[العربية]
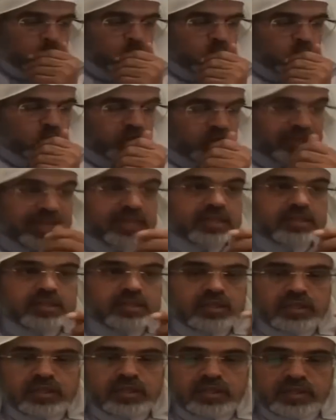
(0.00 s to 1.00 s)

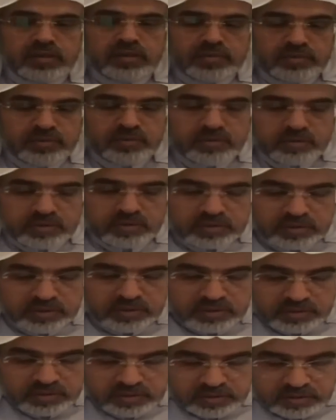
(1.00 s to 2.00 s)
يعني
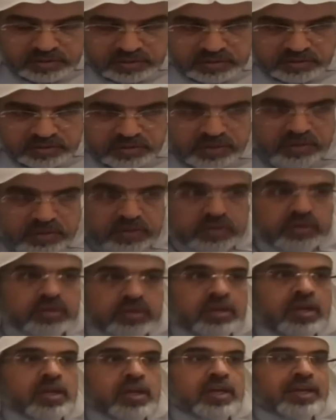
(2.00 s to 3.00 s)
آه،
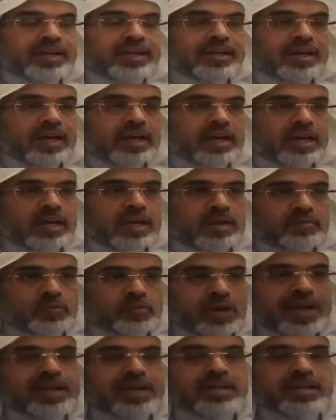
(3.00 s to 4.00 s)
آه،
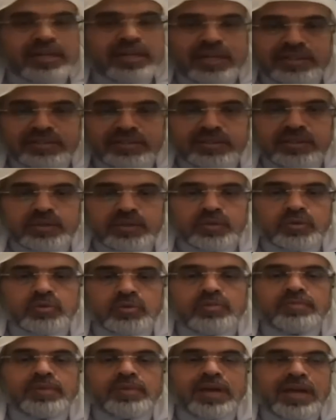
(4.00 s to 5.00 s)
مؤكد
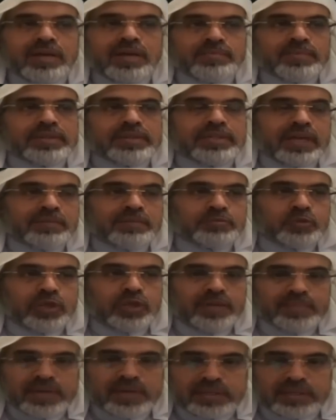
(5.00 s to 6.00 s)
انه محمد عبده
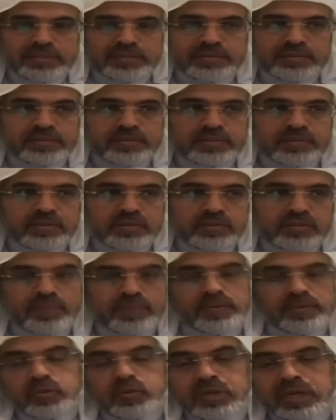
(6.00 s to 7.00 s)
يماني
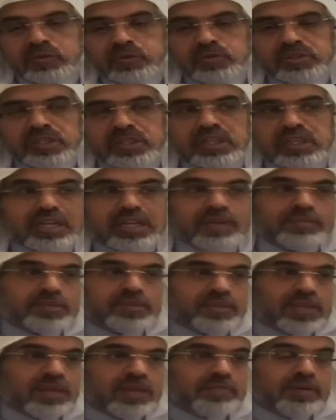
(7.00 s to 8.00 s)
طبعا هو كان وزير الاعلام
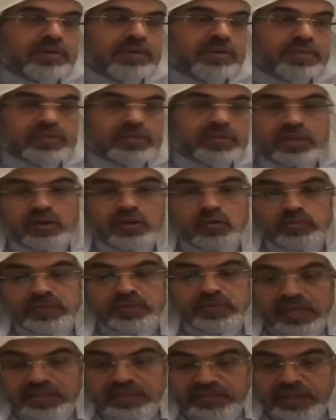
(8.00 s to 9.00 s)
السابق بس ترى هو
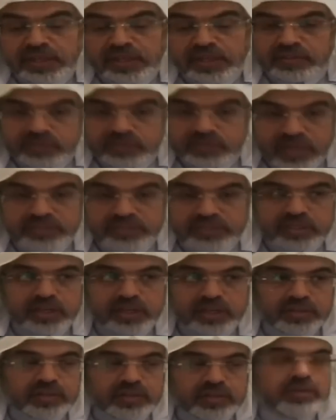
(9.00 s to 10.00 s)
ملياردير تاجر
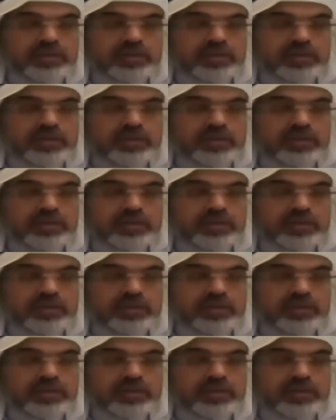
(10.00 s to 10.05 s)
ايضا